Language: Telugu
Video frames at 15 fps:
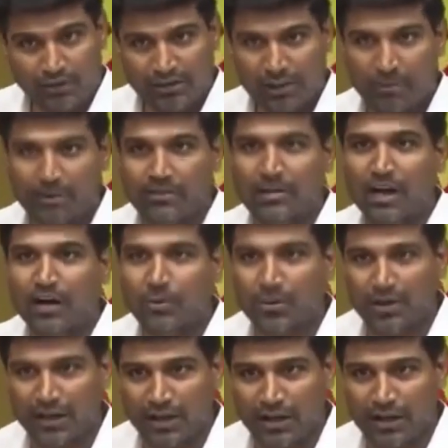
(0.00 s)
ఏదో సంబంధాలు
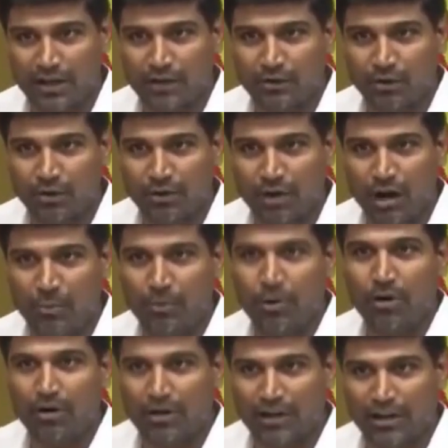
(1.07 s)
ఉన్నాయని ఏదో
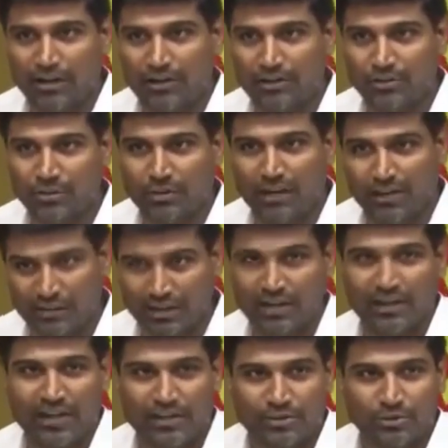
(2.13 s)
అపోహలు కలిగించు
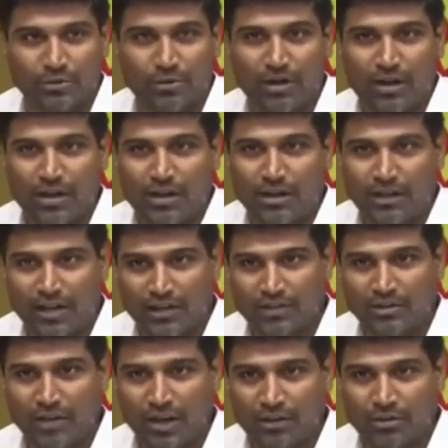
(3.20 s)
కథలు రాస్తూ ఈ
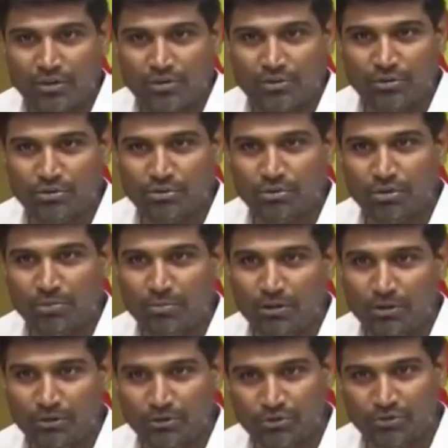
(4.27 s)
ఐదు ఐదు రోజుల నుంచి కూడా
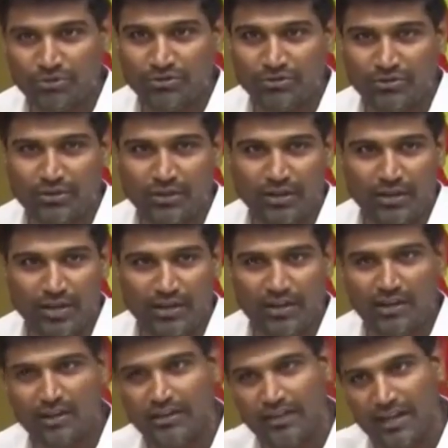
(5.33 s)
మీరు సృష్టిస్తున్న
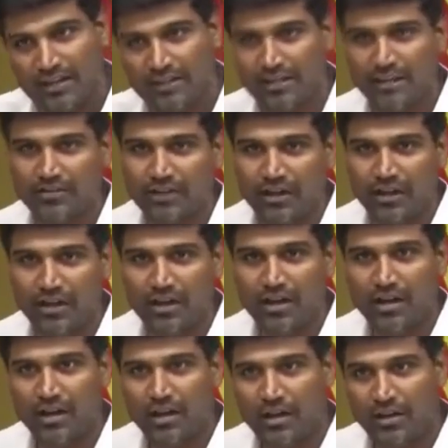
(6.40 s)
కథలకి దయచేసి
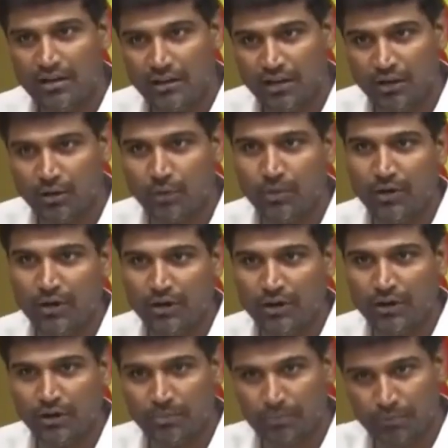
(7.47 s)
ఏదో
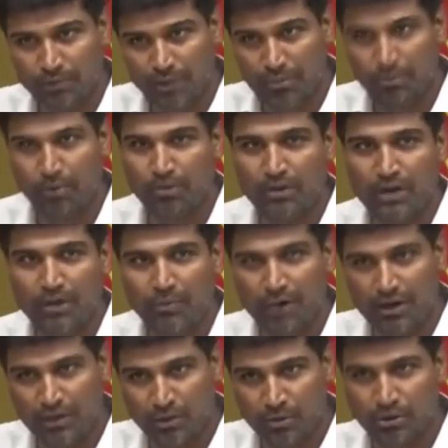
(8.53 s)
తప్పకుండా
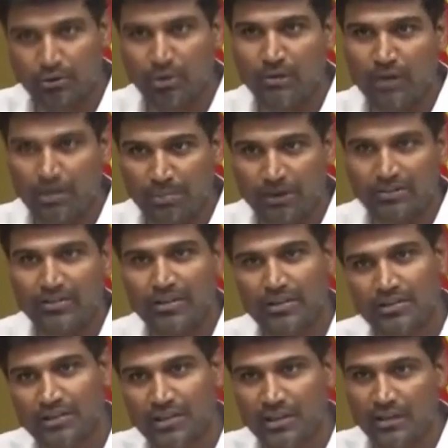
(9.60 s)
వాటి లోతులోకి వెళ్ళి
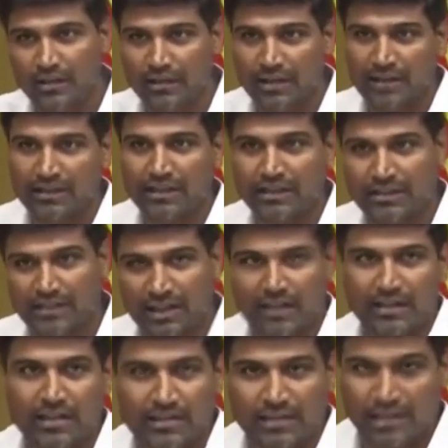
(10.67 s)
పరిశీలించి ఈ కథకి
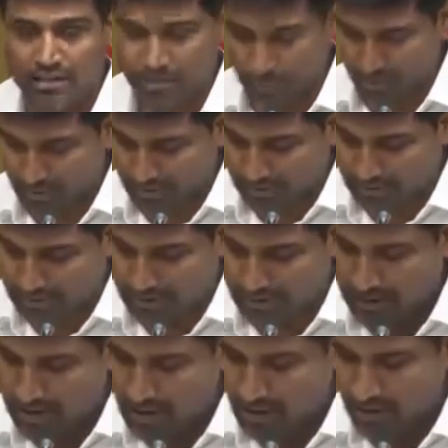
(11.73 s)
తెరదించాలని చెప్పి కోరుతా ఉన్నా
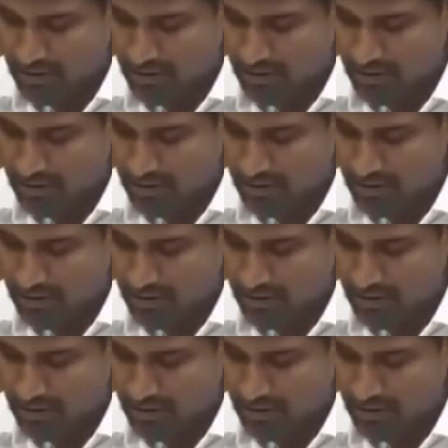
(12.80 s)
